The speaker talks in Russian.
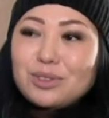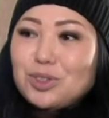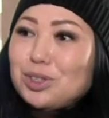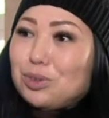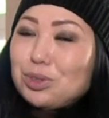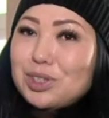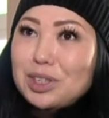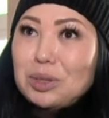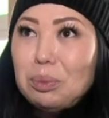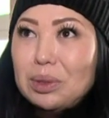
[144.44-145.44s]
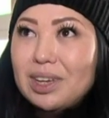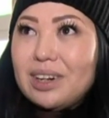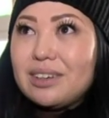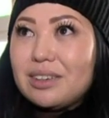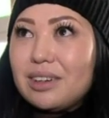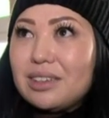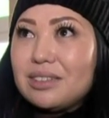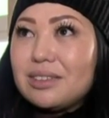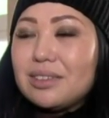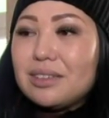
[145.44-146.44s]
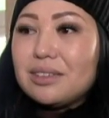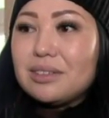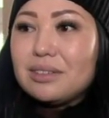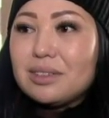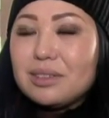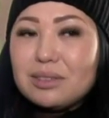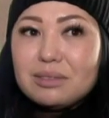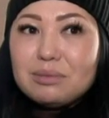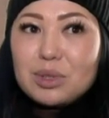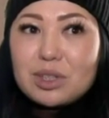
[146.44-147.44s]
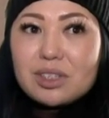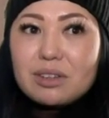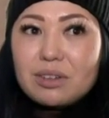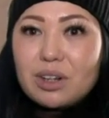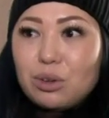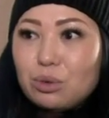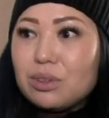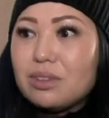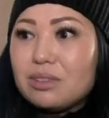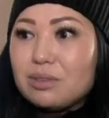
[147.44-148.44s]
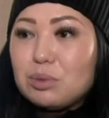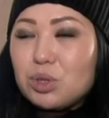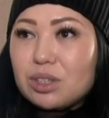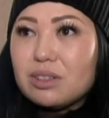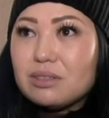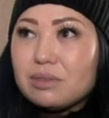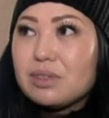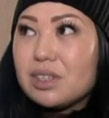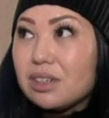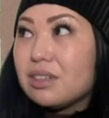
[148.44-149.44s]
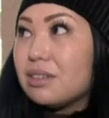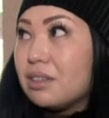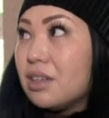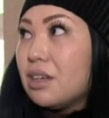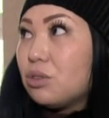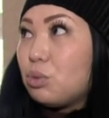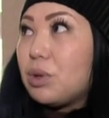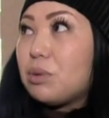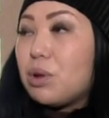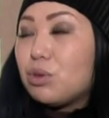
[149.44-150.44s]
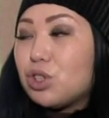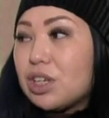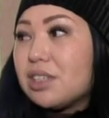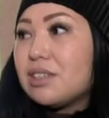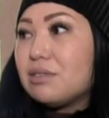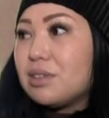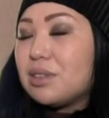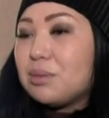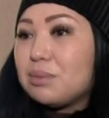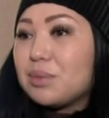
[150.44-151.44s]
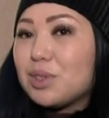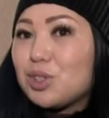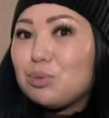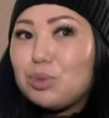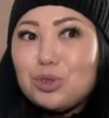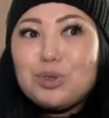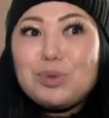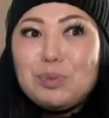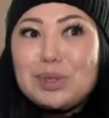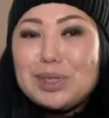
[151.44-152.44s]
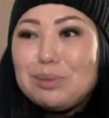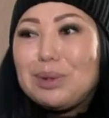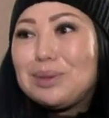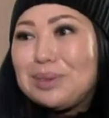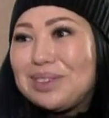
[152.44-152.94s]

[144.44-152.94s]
Очень такой ценный подарок от э, Миринского района, вообще от всех, кто принимал участие в этом. Конечно, большое им спасибо.